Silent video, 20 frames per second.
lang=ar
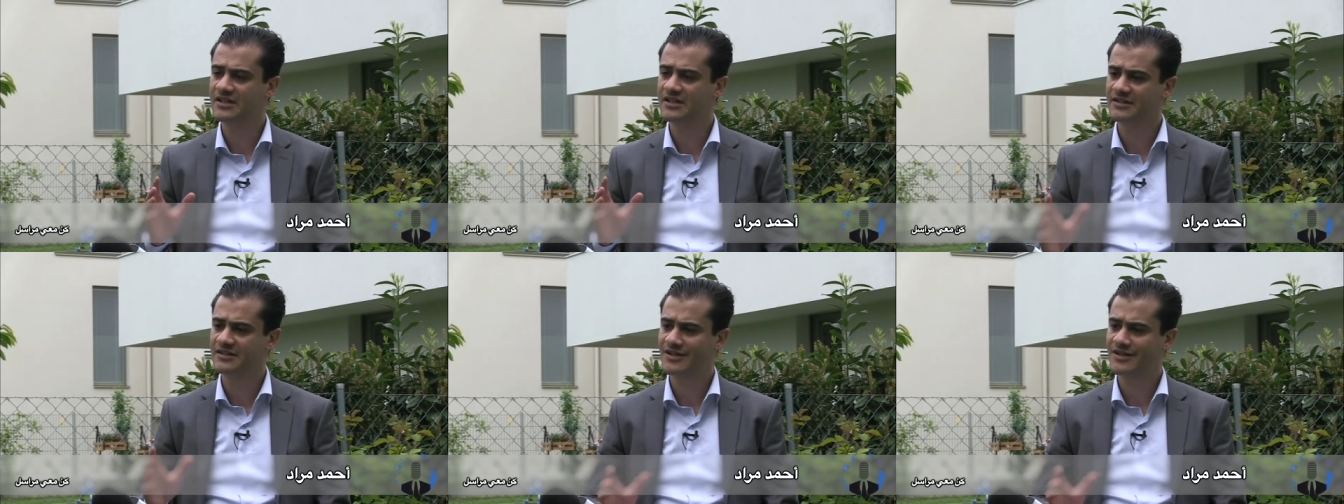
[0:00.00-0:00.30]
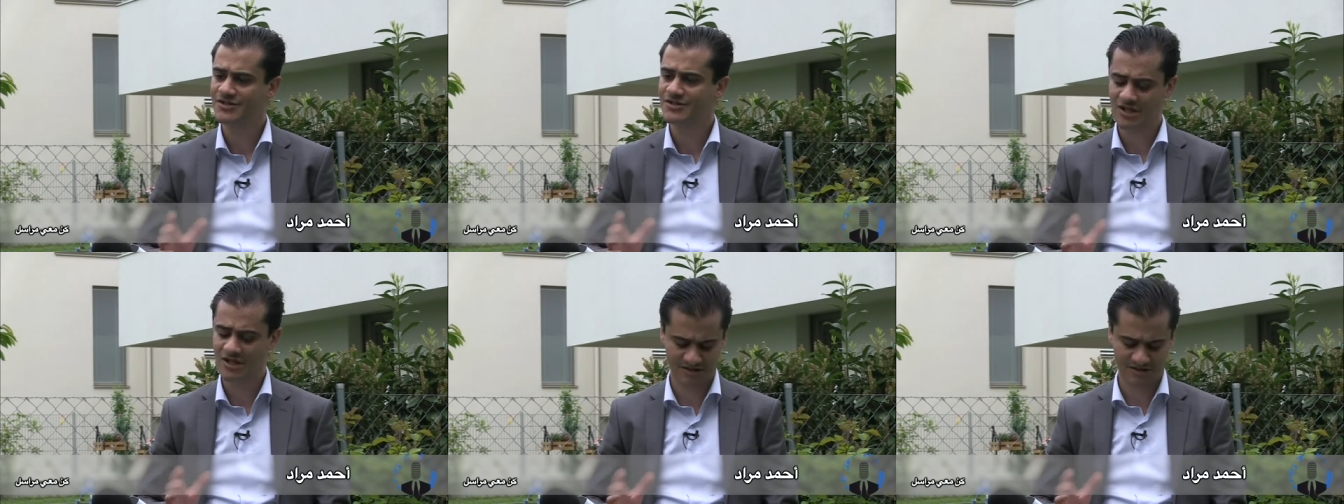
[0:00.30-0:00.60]

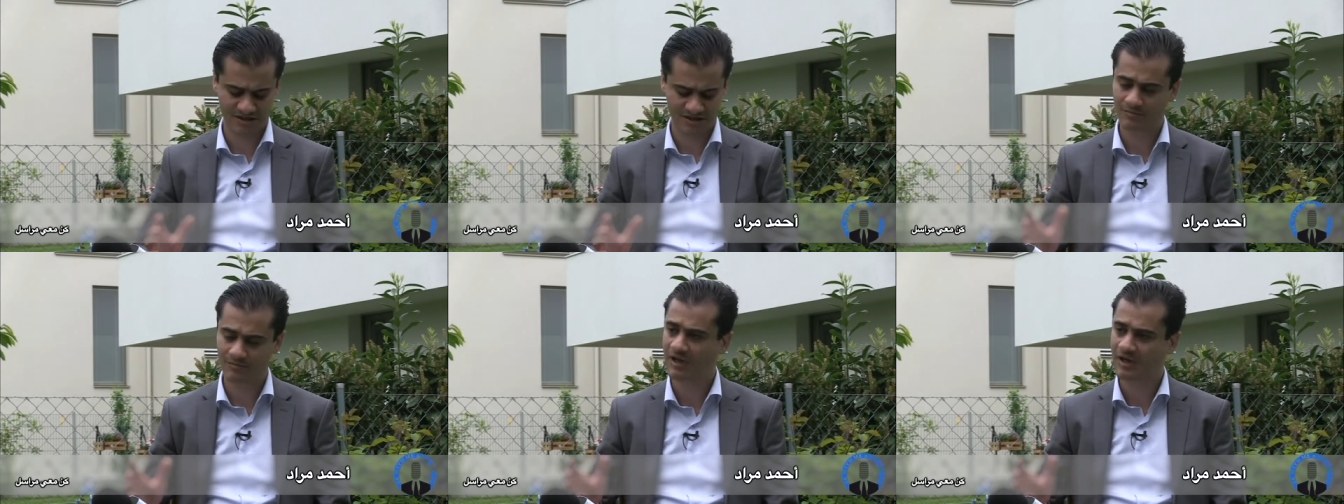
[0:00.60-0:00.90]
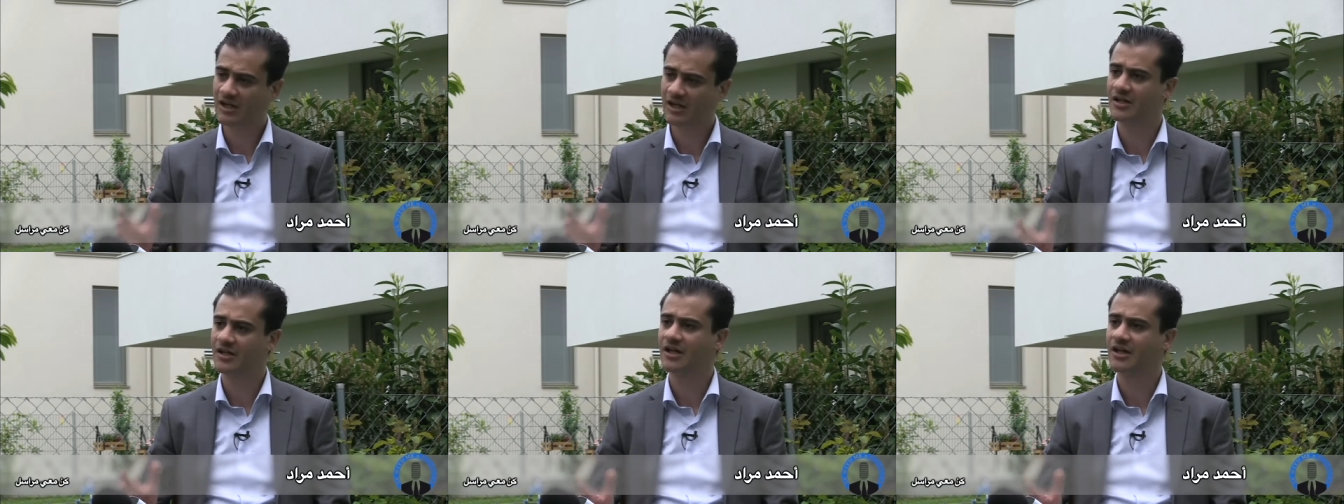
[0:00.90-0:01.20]
نتاج هذه
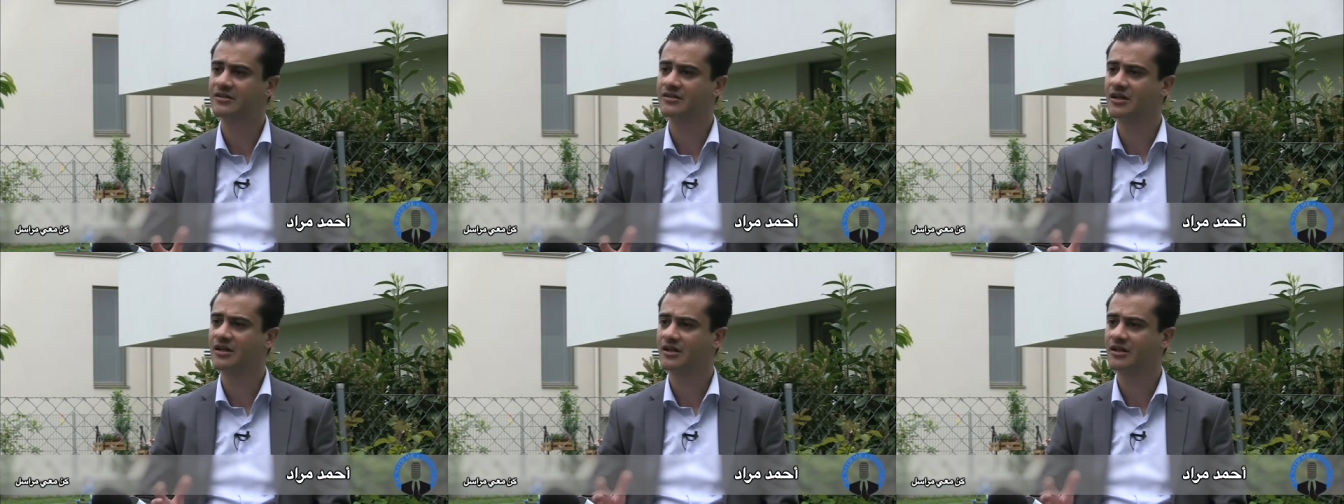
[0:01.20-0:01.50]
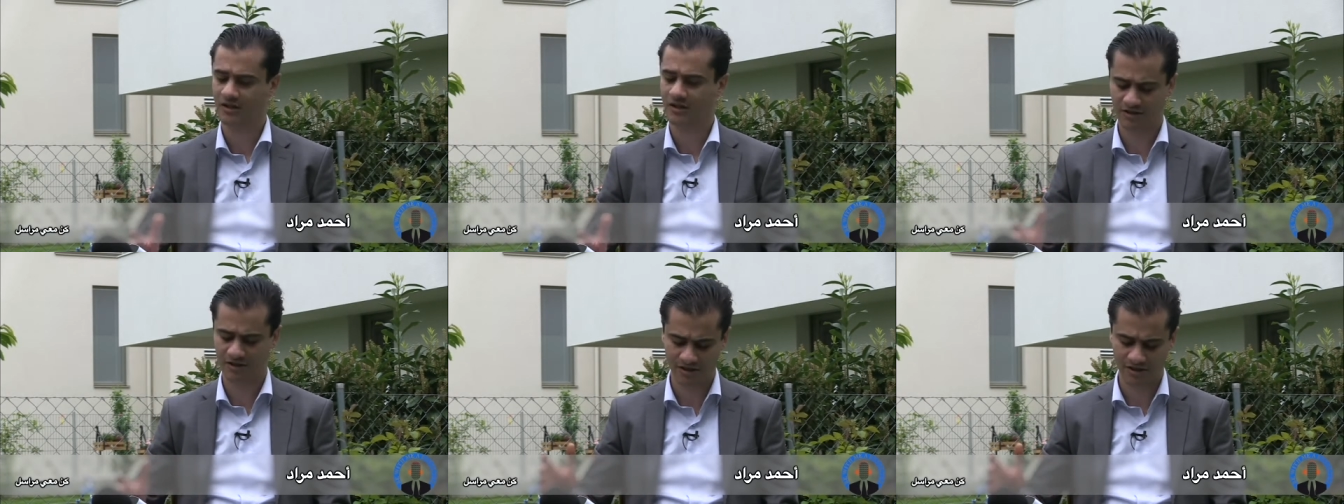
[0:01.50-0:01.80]
المرحلة
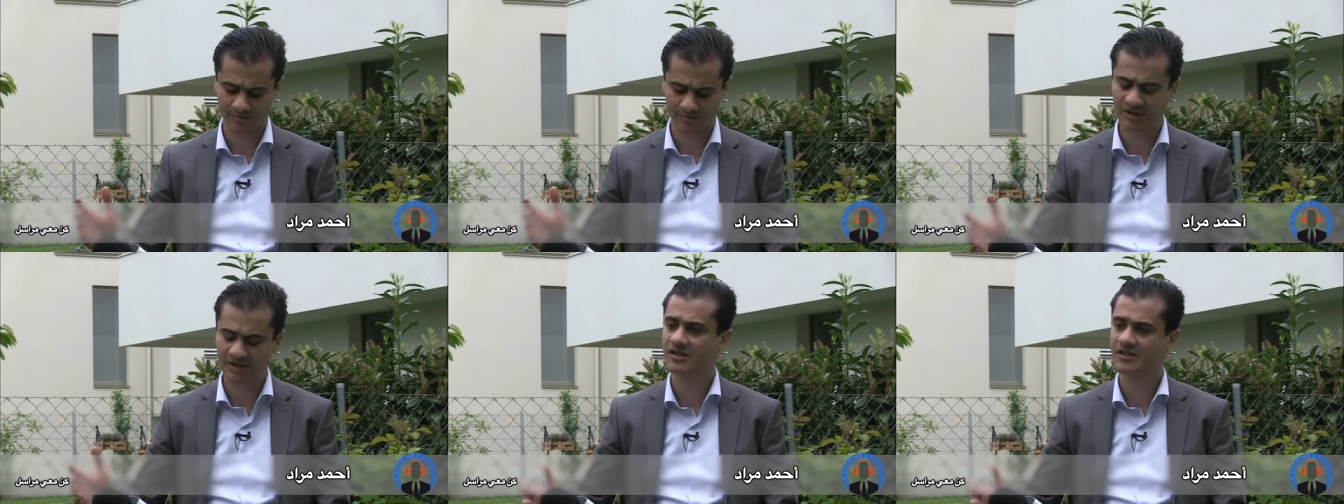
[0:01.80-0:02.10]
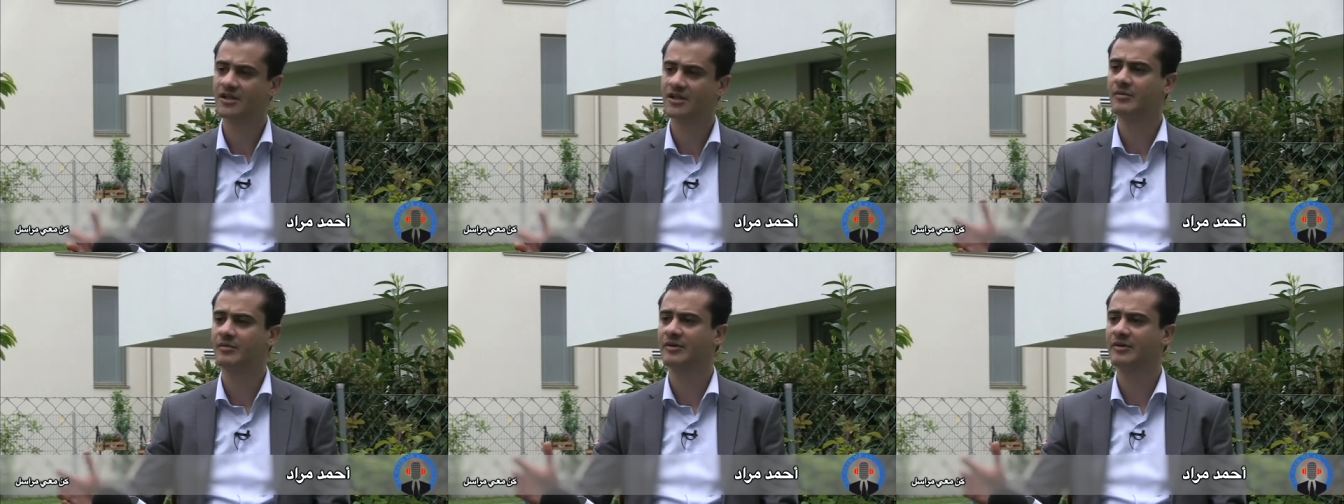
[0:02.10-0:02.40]
التاريخية من
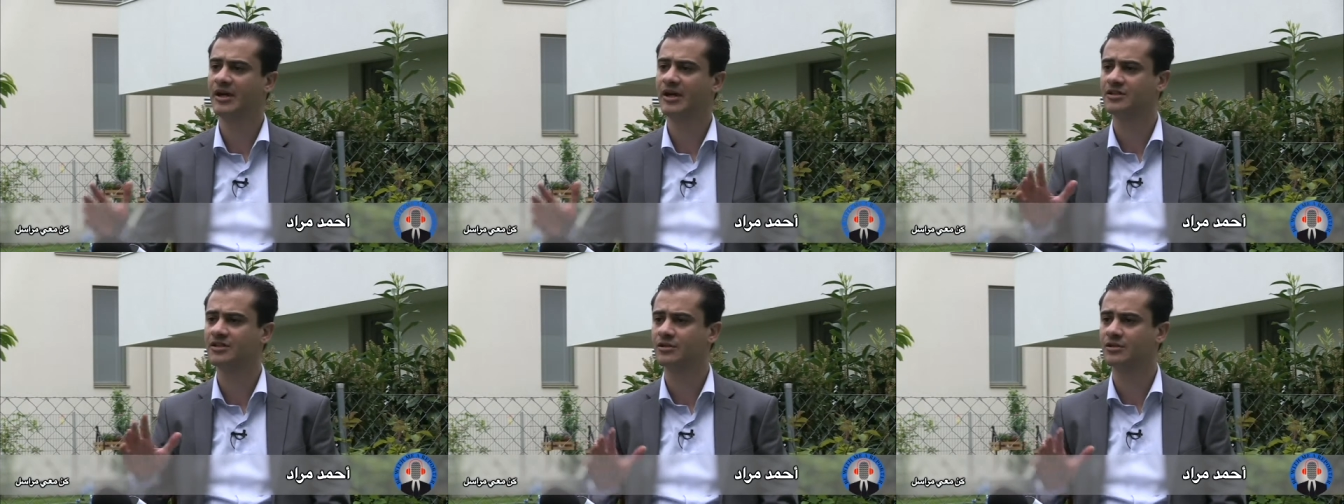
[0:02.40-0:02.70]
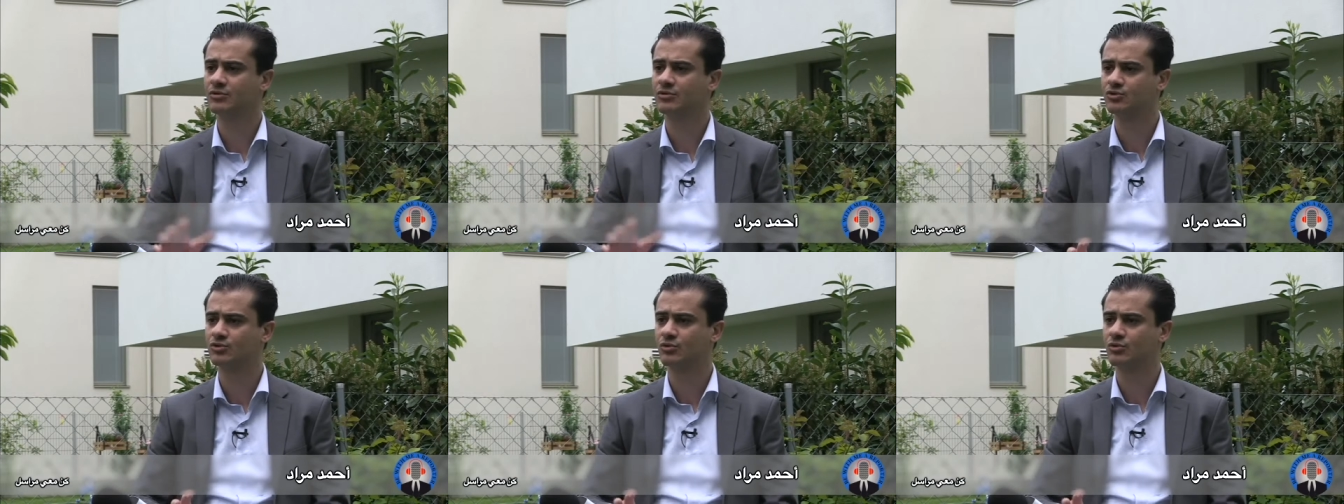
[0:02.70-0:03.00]
النكبة حتى
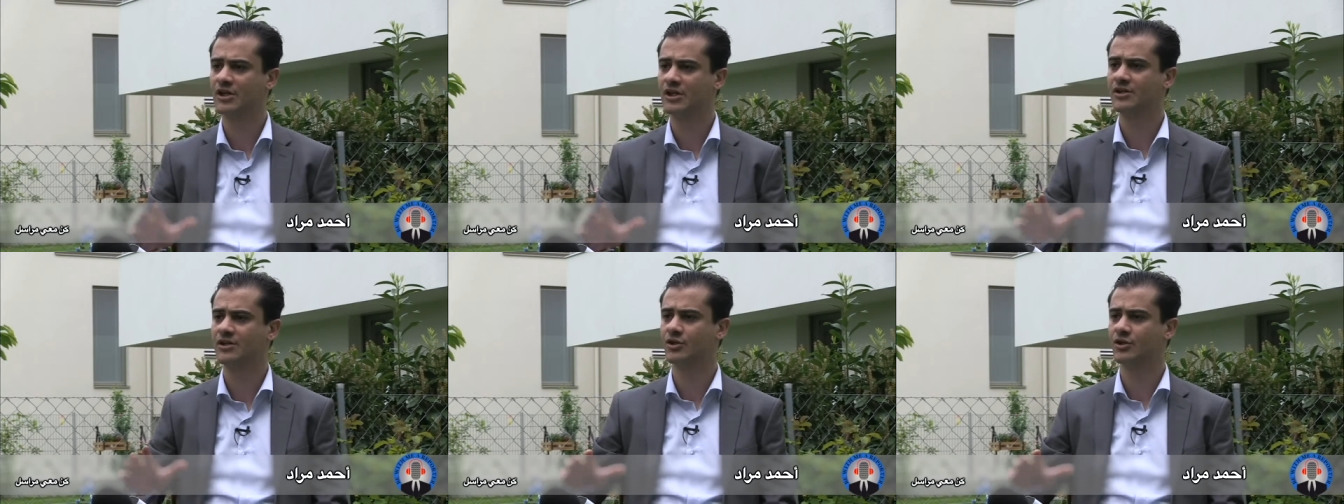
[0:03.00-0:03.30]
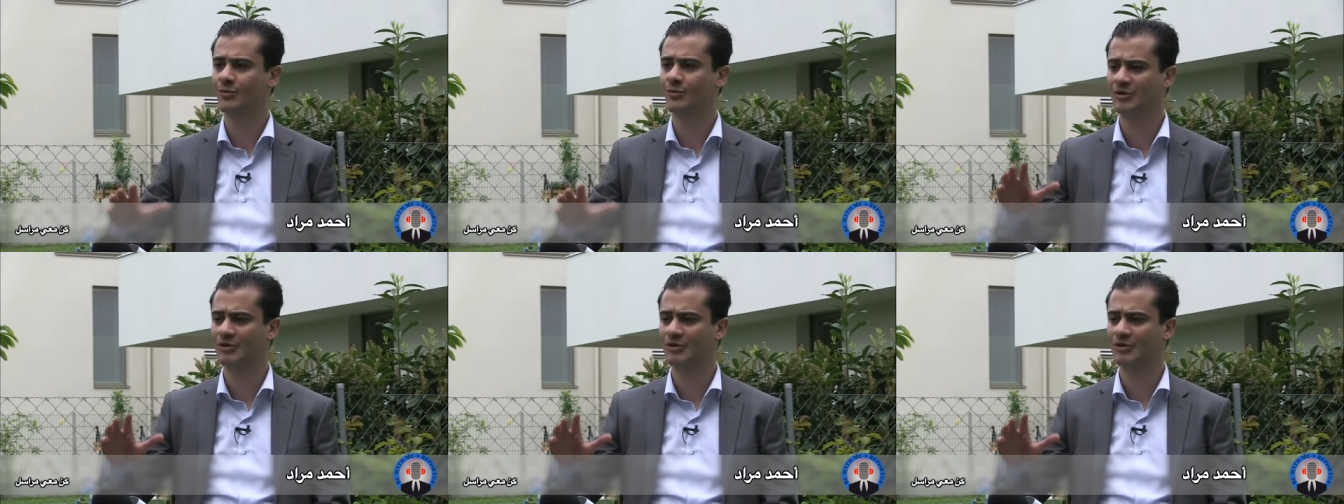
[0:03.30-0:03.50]
وصول اليوم